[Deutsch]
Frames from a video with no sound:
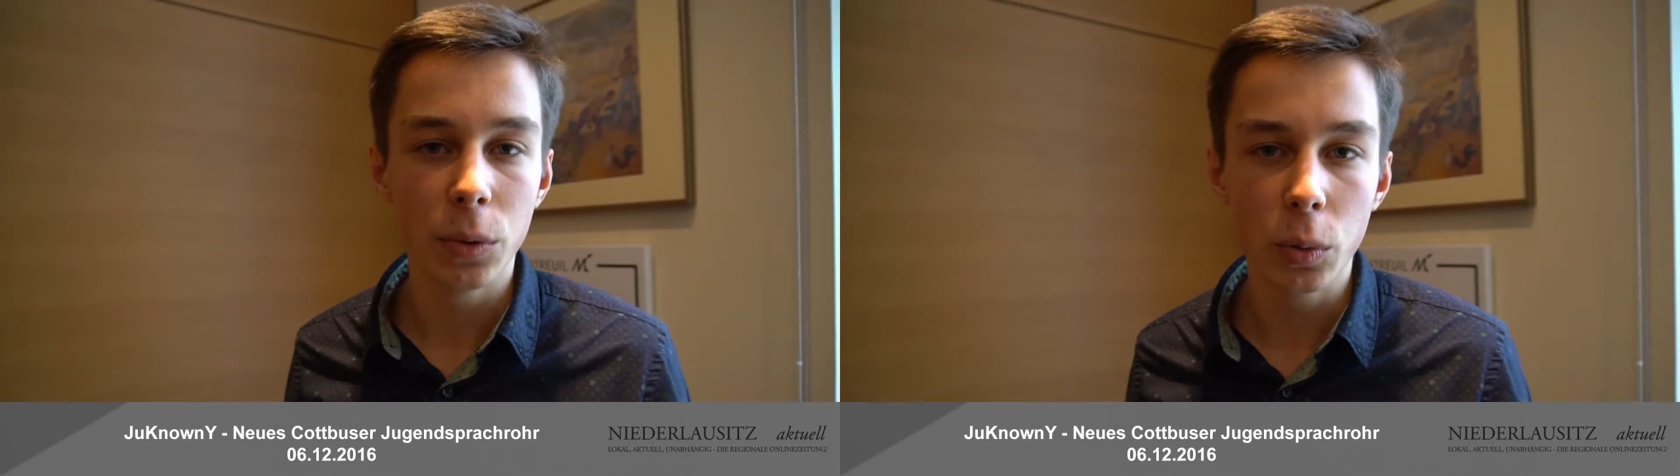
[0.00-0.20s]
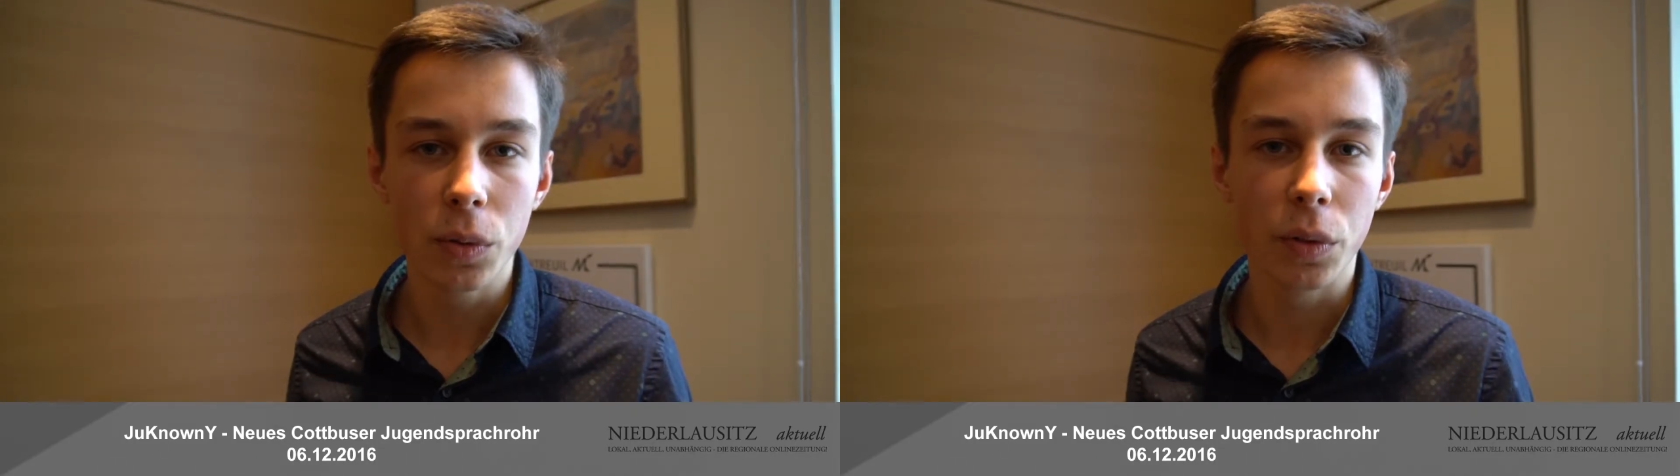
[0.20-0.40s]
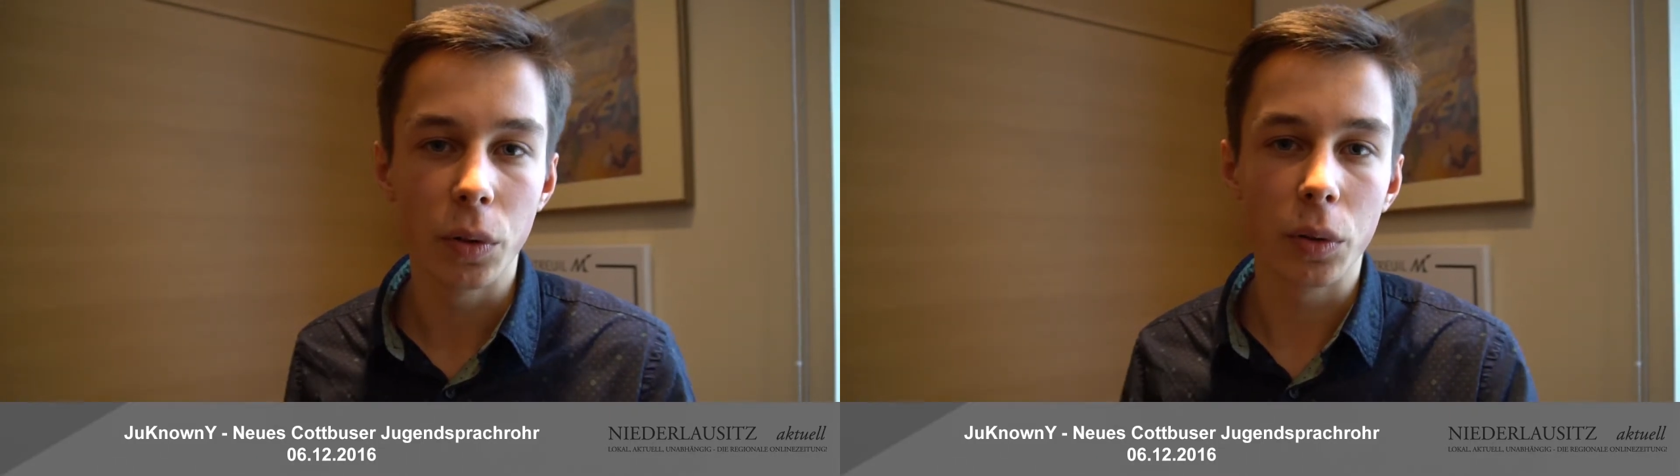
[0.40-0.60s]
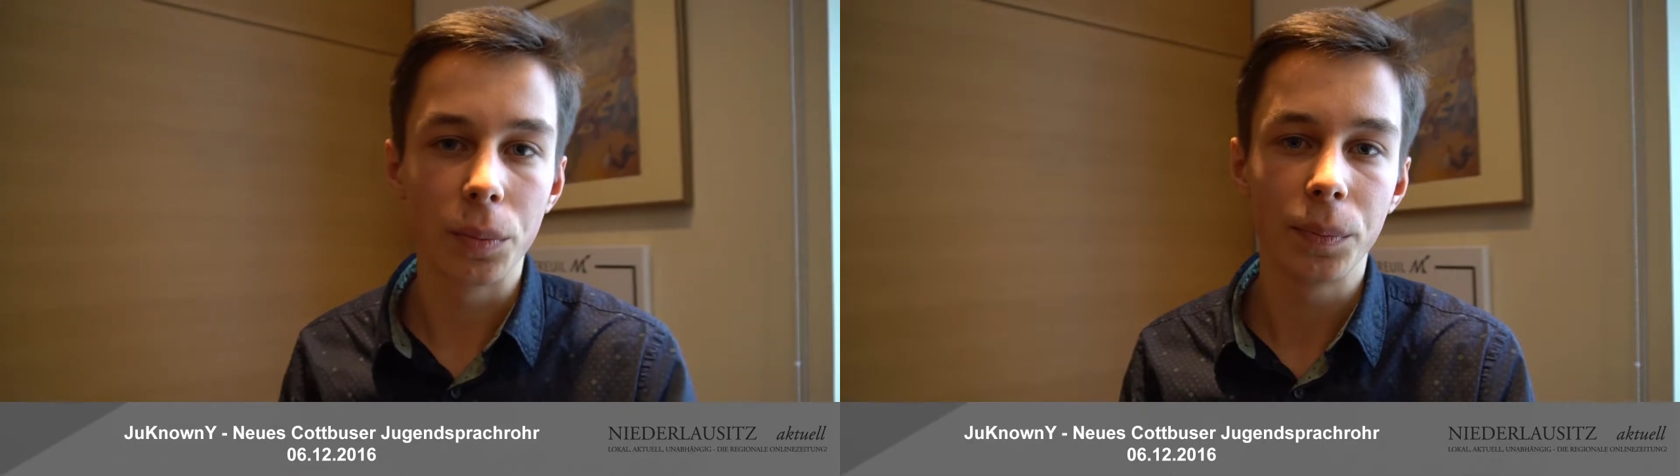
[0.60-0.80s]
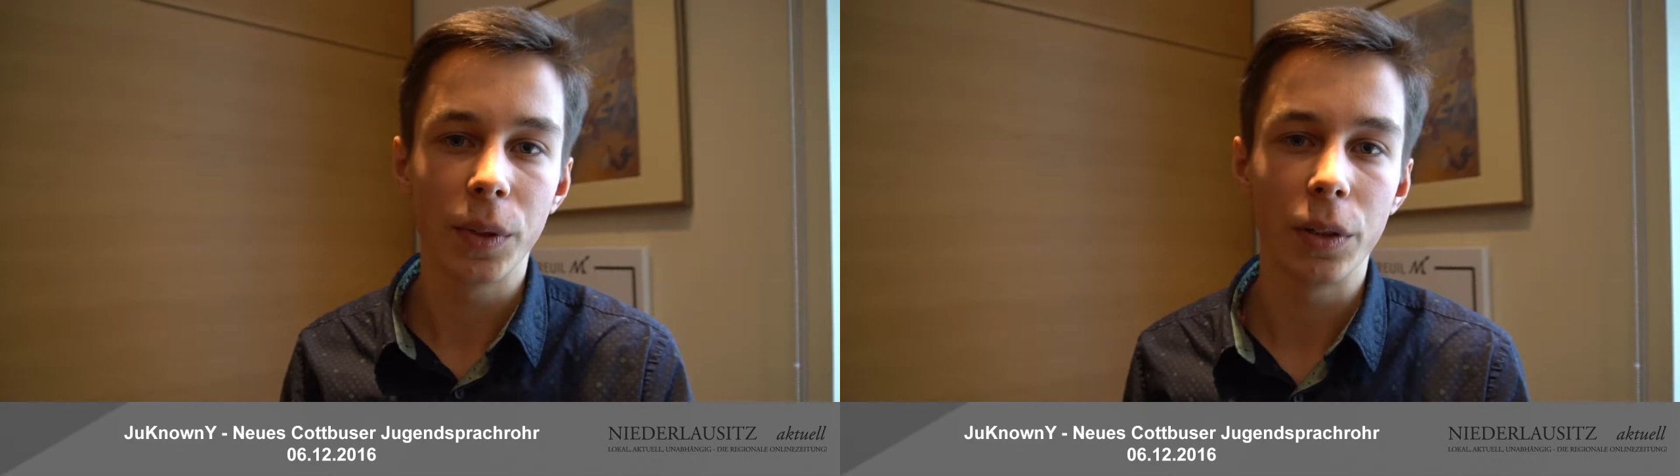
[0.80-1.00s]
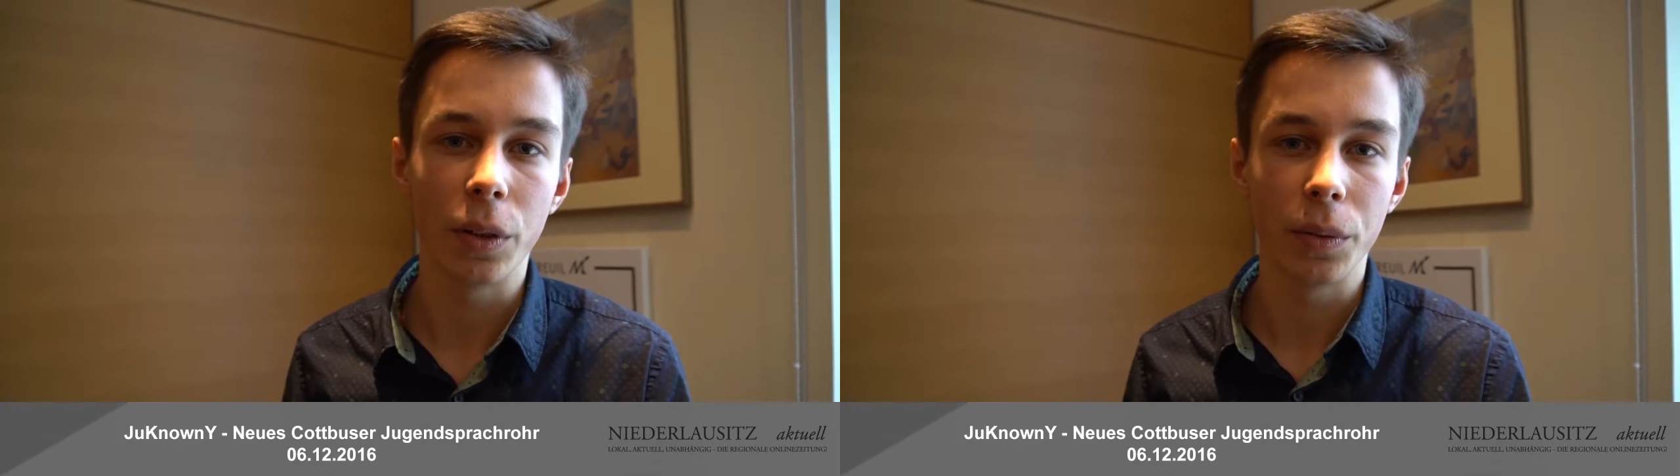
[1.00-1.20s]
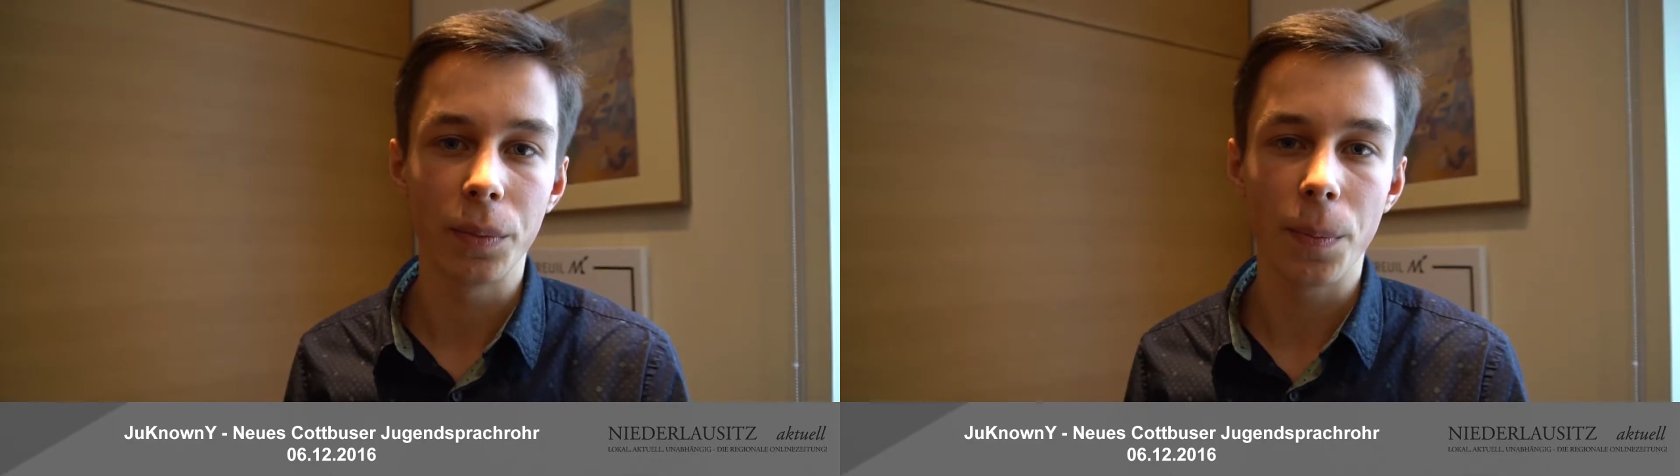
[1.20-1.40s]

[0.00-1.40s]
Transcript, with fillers: Jugendforum, genau.